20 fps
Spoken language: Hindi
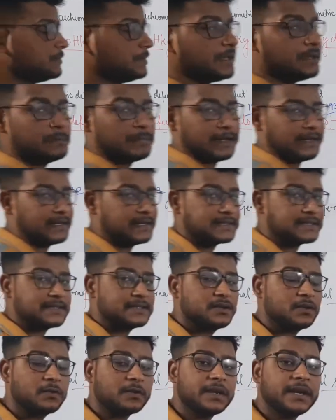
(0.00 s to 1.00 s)
बी माइनस
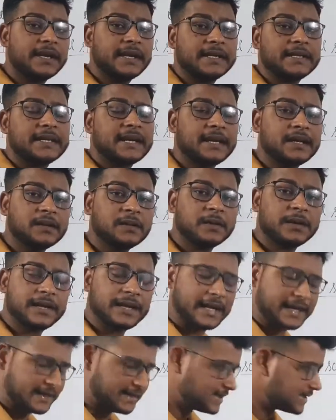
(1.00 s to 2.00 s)
जो कि केटायन और
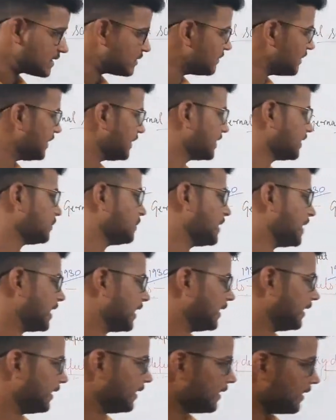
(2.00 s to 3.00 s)
एनायन से मिलकर बना
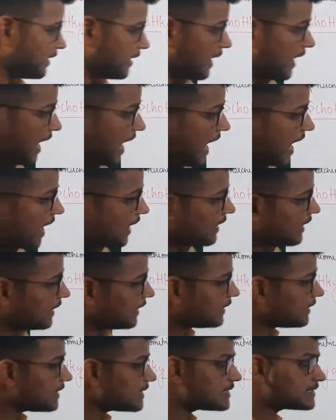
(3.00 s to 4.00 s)
है
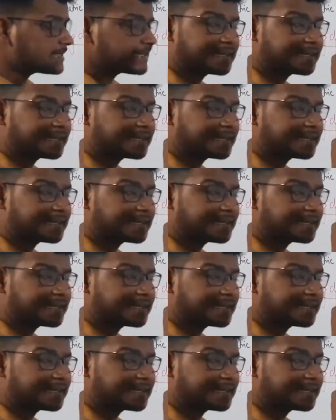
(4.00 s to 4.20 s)
अगर इस